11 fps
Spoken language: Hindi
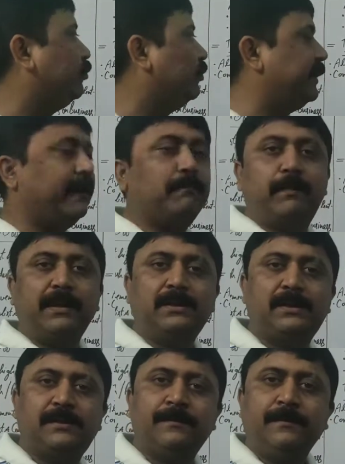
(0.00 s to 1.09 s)
इन टू
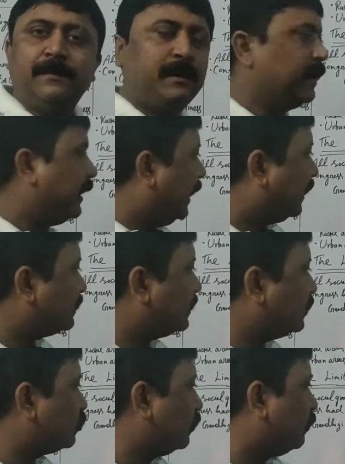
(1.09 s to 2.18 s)
टेम्पल्स
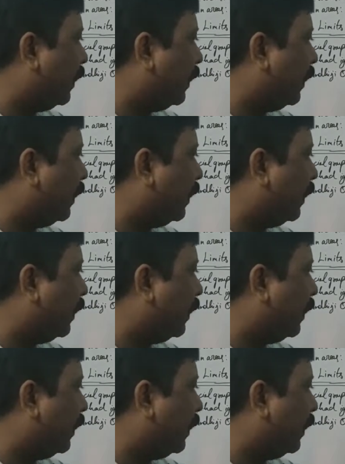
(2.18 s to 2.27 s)
एक्सेस टू